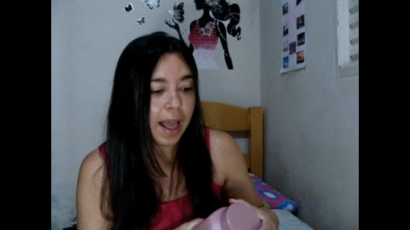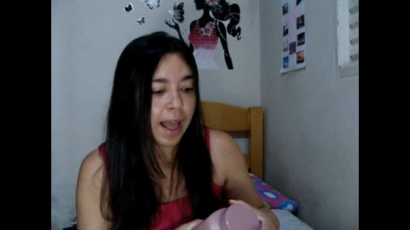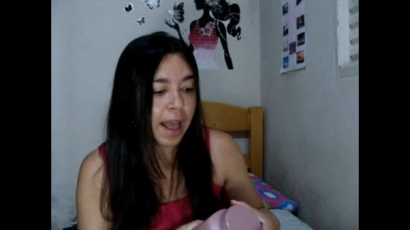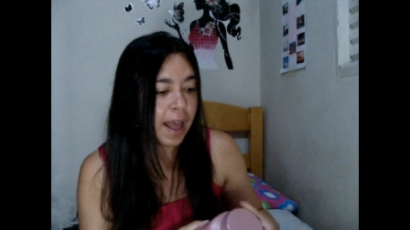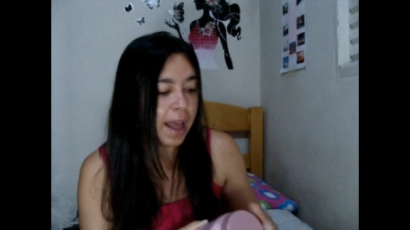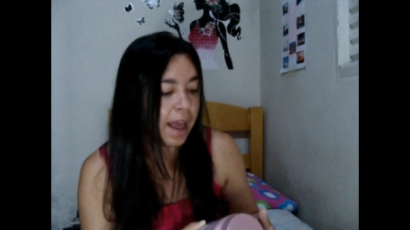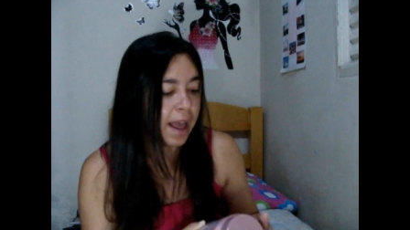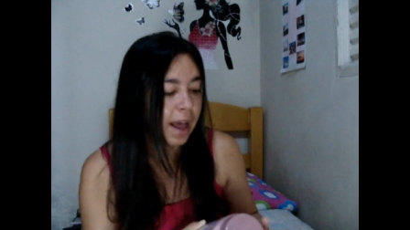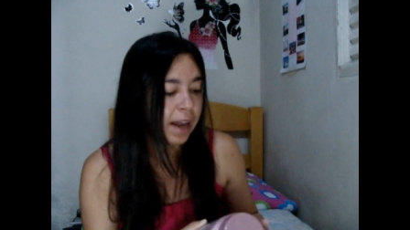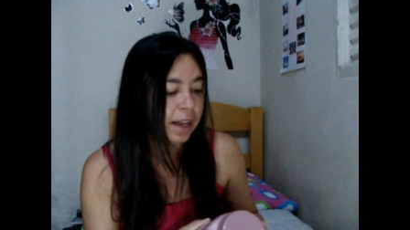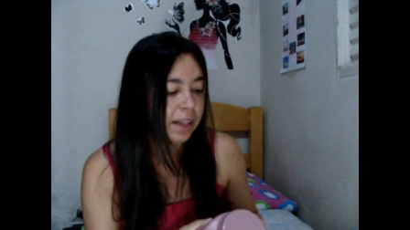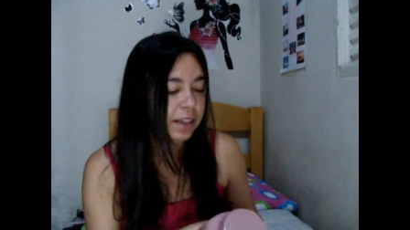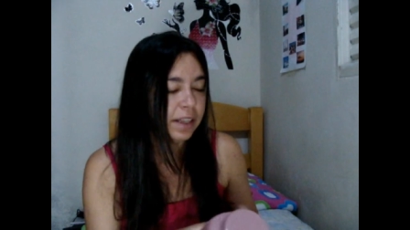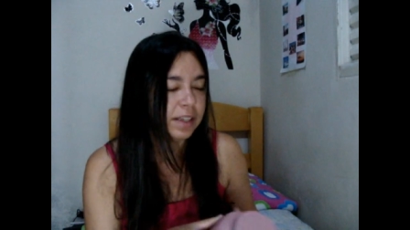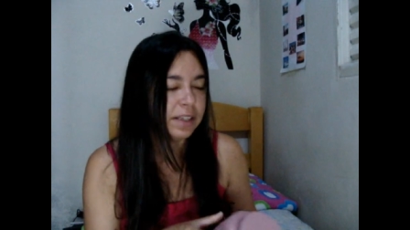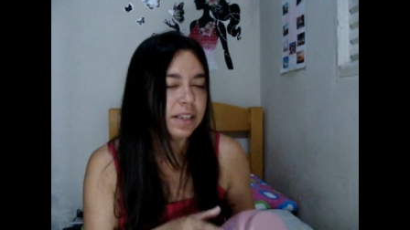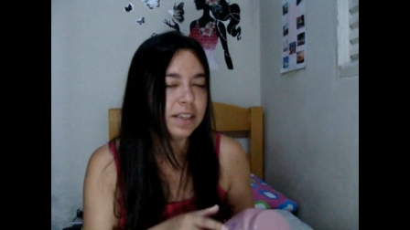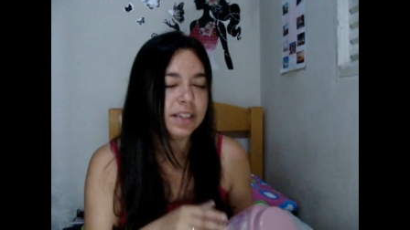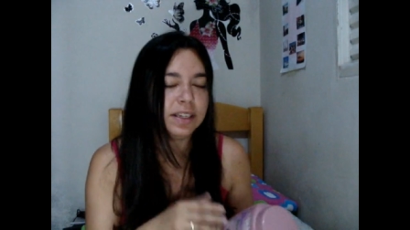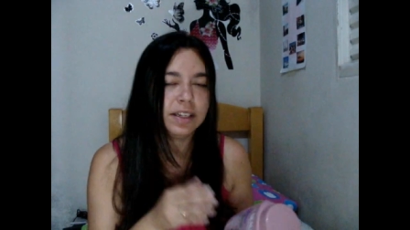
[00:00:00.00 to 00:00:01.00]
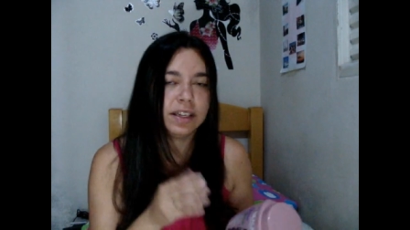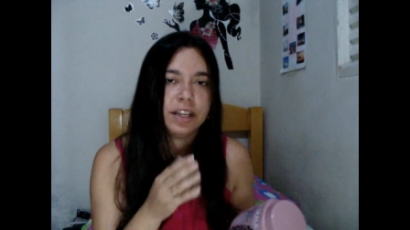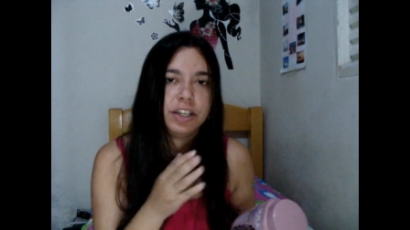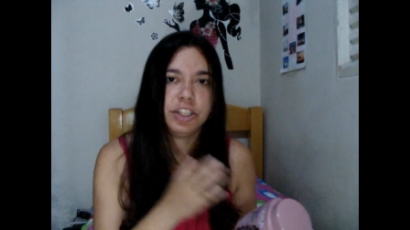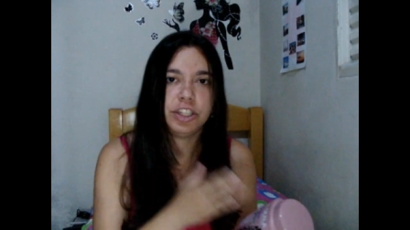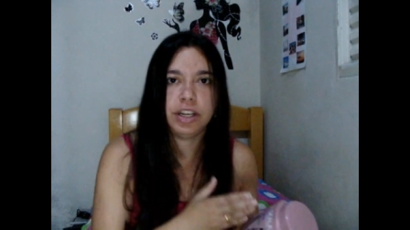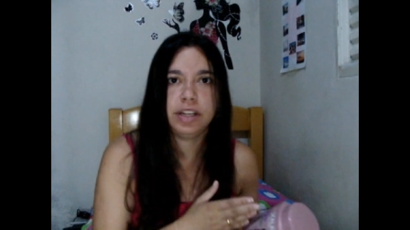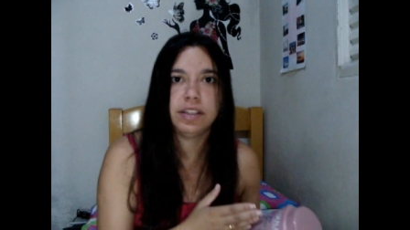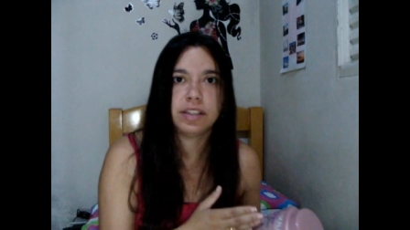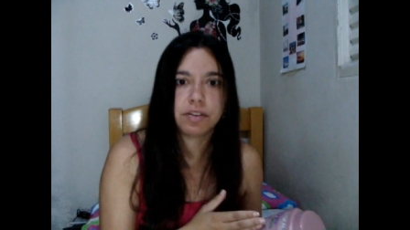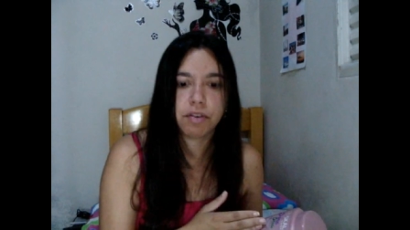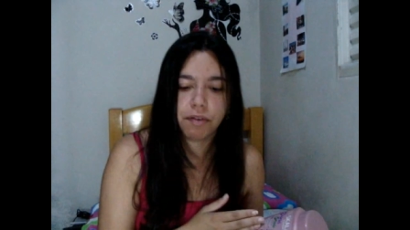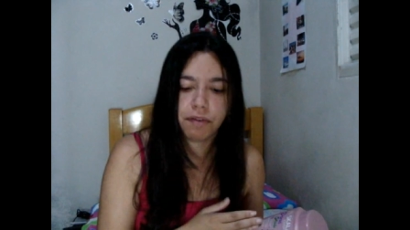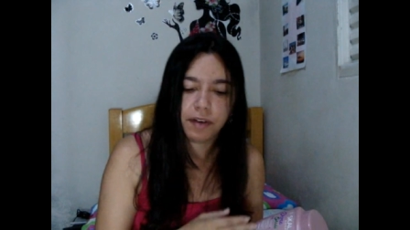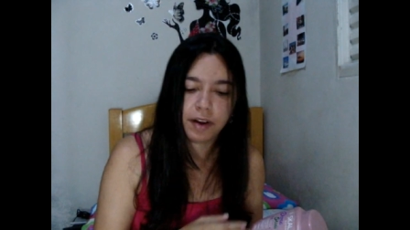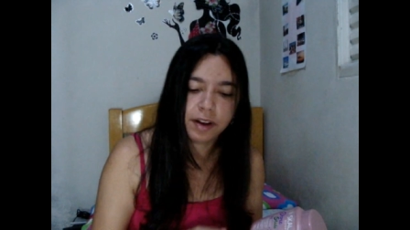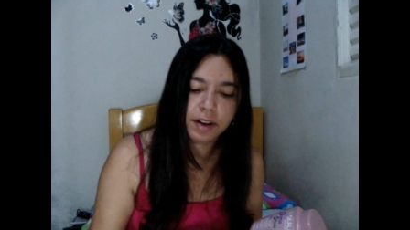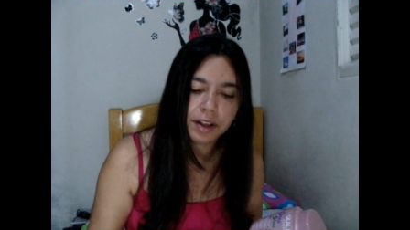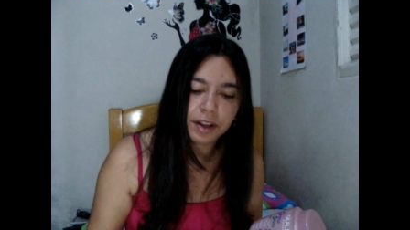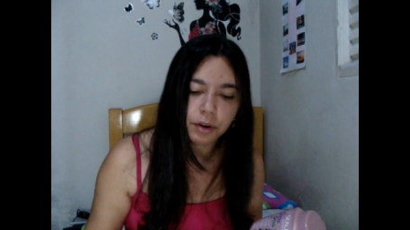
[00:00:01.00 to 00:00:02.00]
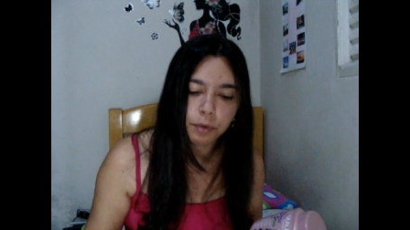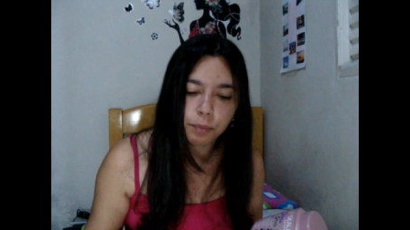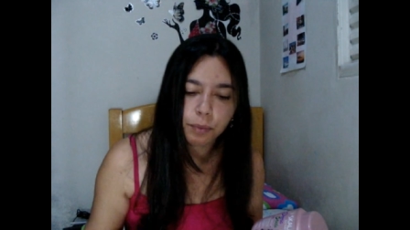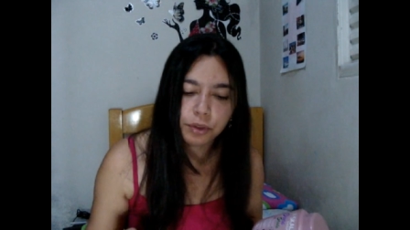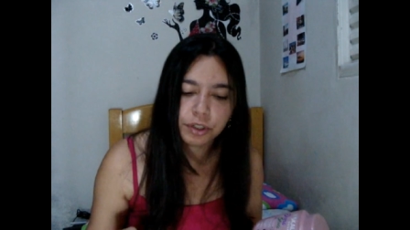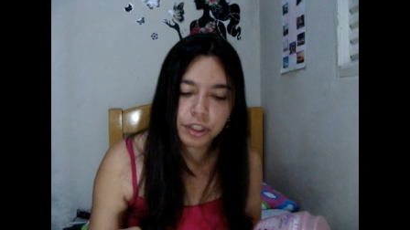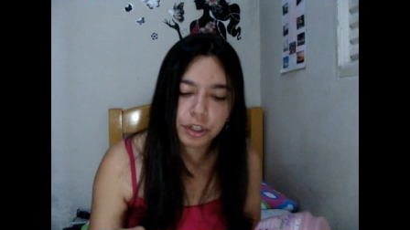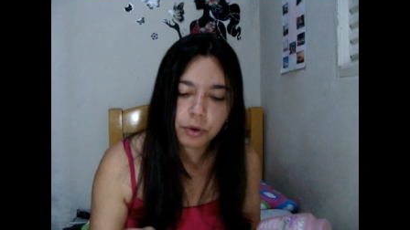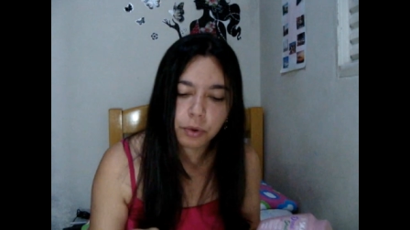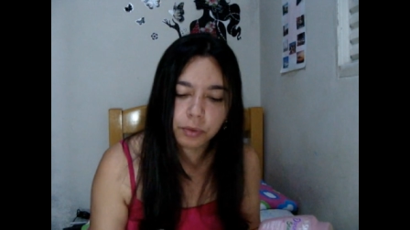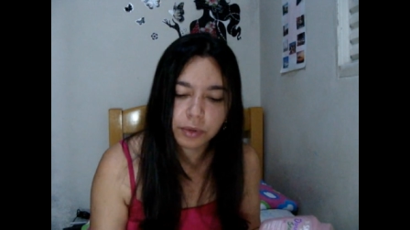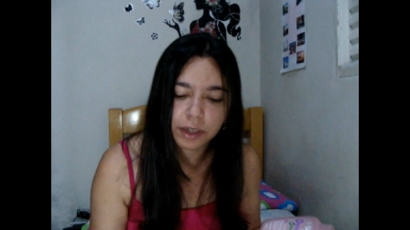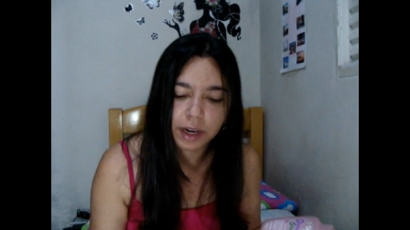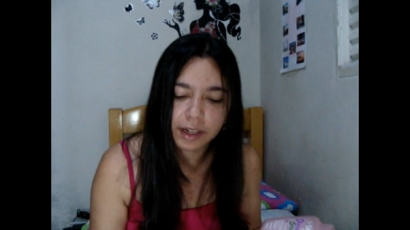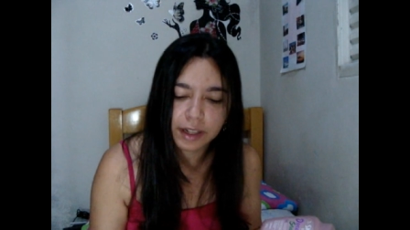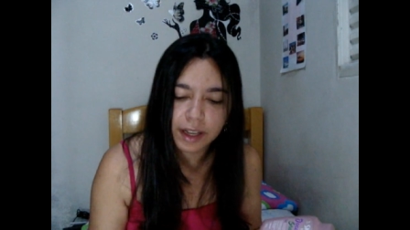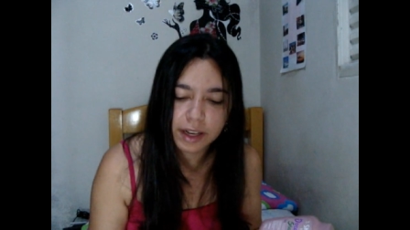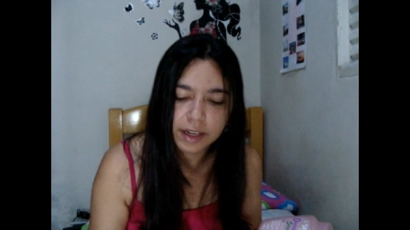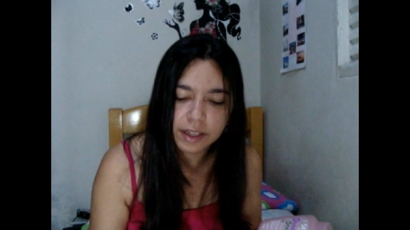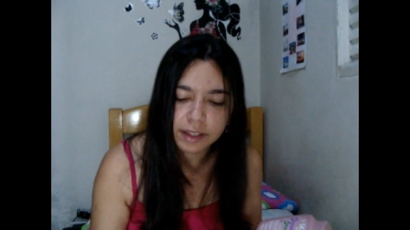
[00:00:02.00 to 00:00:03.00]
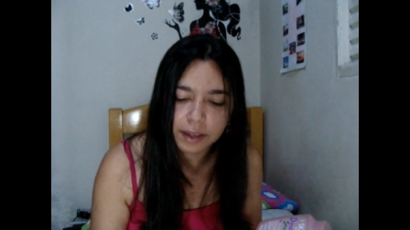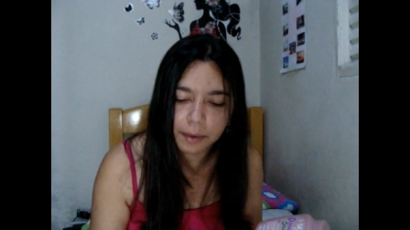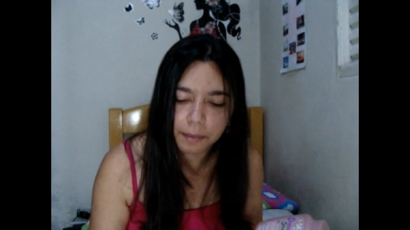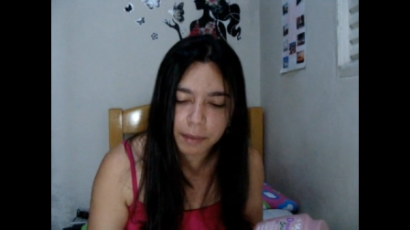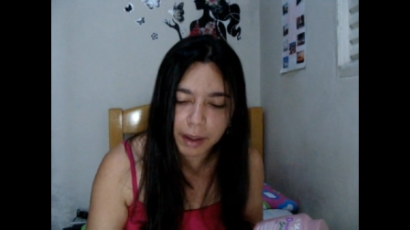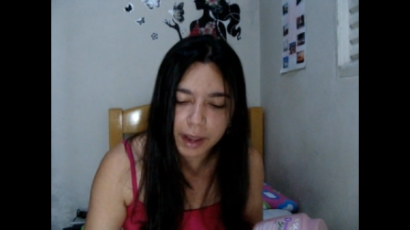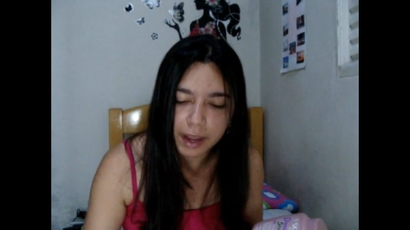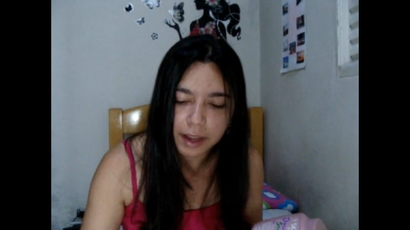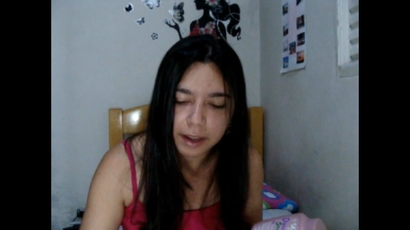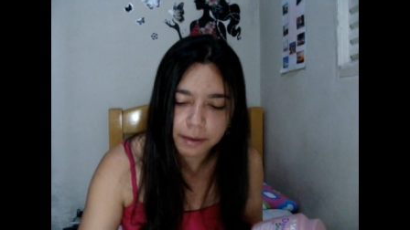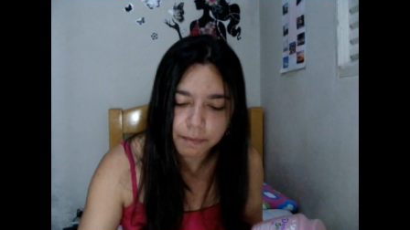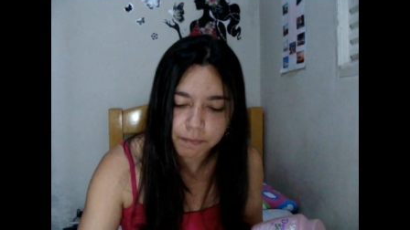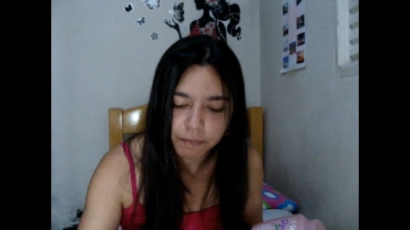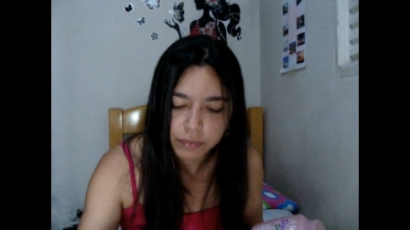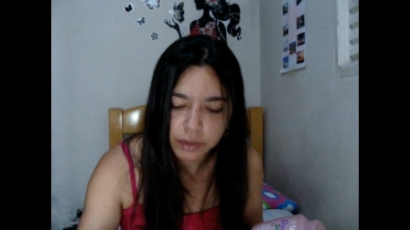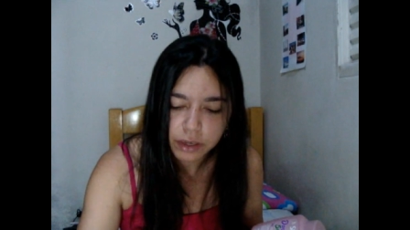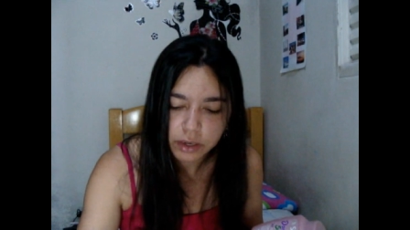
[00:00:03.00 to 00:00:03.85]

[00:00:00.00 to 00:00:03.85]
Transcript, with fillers: É, além desses ingredientes que eu falei, eu pude encontrar nele também